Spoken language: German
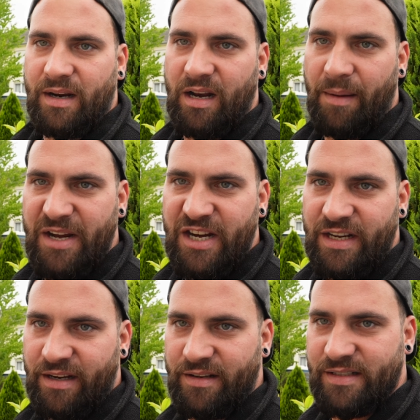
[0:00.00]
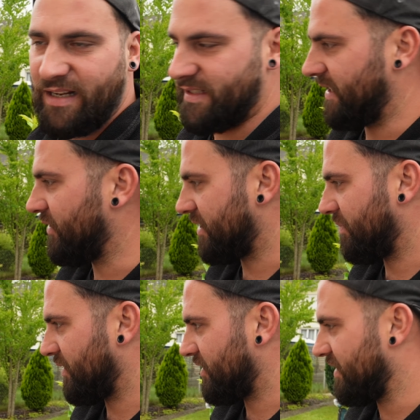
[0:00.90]
Chlamydi, sagen sie in
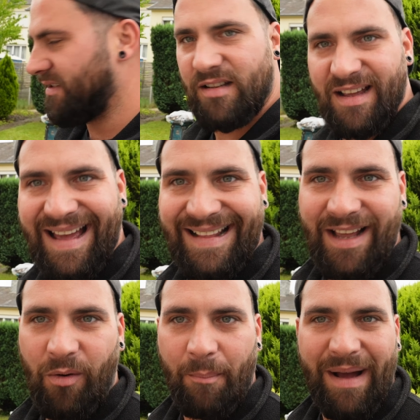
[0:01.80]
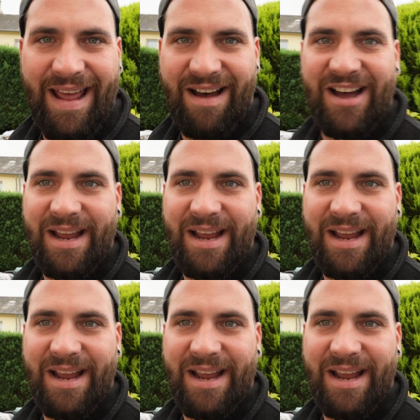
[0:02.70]
Luxemburg. Ne? Radau, Palava,